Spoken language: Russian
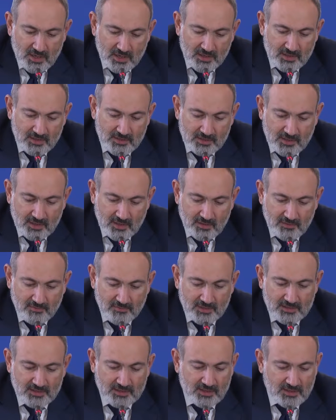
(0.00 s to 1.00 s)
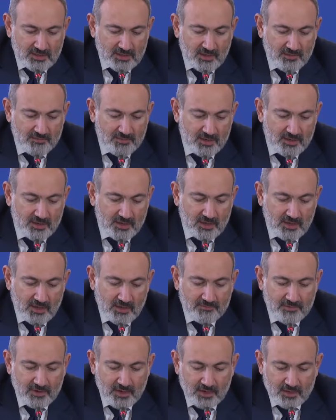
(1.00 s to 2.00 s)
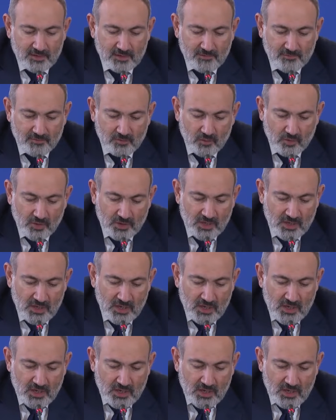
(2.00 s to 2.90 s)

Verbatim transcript: риска возникновения конфликтов, но и